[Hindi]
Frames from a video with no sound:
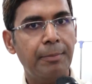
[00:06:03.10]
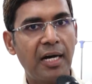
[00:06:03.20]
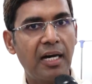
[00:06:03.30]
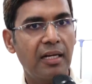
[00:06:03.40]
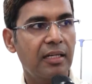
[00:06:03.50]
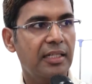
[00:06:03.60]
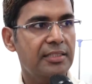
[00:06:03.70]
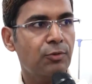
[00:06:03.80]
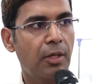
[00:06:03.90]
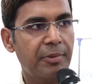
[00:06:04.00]
बाहर अगर
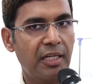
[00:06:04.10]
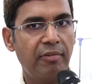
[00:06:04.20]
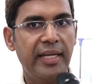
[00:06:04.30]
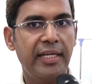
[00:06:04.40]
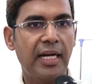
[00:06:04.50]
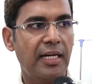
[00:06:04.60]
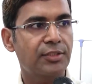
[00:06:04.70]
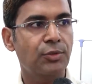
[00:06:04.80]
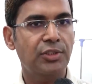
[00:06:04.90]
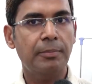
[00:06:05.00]
इसको हम करवाएंगे
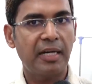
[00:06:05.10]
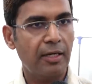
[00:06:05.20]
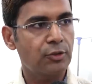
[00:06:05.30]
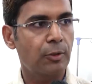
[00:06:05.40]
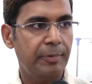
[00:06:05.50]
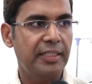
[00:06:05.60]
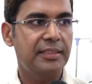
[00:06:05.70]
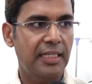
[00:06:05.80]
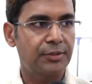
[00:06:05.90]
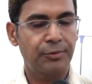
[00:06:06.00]
800 से 1200 रुपए की
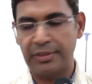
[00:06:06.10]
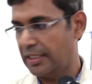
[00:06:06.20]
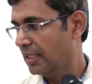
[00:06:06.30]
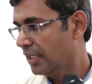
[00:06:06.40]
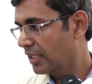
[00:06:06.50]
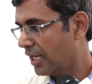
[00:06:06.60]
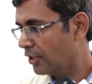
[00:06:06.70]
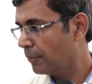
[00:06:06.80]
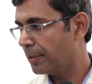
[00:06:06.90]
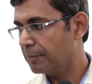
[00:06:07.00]
जांच होती है
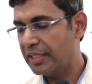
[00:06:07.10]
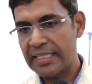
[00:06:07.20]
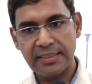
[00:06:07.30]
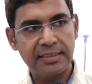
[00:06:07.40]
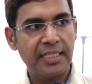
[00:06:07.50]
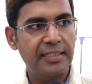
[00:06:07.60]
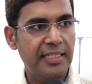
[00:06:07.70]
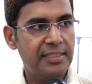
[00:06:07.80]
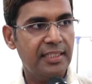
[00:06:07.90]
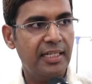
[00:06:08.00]
कार्डियोपल्मोनरी एक्सरसाइज
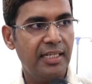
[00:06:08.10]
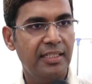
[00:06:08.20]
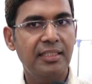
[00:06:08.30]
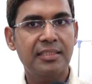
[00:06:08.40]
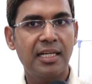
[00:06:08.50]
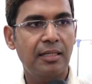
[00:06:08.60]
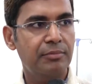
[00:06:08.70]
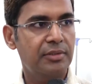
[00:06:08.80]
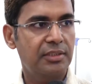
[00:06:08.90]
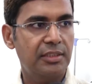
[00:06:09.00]
टेस्टिंग है इसका
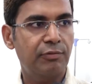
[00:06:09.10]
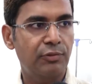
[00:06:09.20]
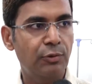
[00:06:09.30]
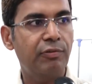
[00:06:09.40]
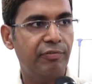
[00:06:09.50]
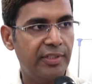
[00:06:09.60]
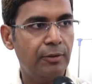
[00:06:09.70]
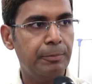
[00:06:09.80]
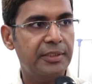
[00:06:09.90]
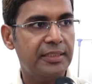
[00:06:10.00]
हम सिर्फ टू फिफ्टी
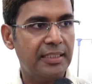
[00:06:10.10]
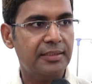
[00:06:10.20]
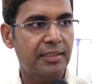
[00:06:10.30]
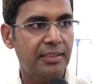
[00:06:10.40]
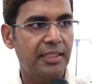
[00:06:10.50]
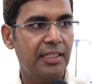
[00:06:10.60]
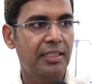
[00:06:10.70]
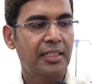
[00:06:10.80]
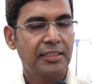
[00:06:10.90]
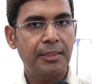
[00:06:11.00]
रुपीज़ चार्ज करते हैं
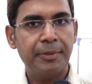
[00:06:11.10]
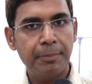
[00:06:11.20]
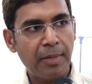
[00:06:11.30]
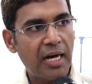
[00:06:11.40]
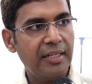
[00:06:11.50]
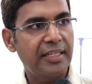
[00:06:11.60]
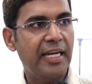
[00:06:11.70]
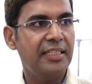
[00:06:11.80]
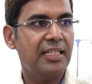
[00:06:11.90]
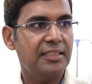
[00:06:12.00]
जबकि बाहर
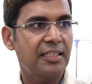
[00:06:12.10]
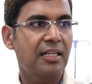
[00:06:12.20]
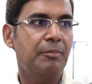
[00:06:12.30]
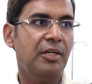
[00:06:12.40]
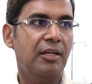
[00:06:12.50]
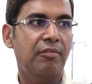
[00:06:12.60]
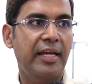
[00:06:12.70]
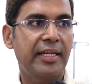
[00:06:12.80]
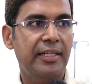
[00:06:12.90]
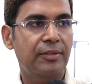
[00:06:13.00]
यही जांच अगर हम
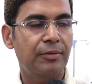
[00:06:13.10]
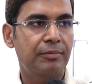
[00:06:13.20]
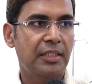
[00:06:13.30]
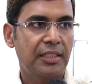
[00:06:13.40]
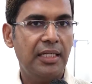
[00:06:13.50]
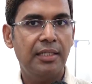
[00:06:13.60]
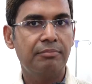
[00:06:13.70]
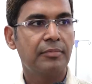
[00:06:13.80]
करवाएंगे तो ये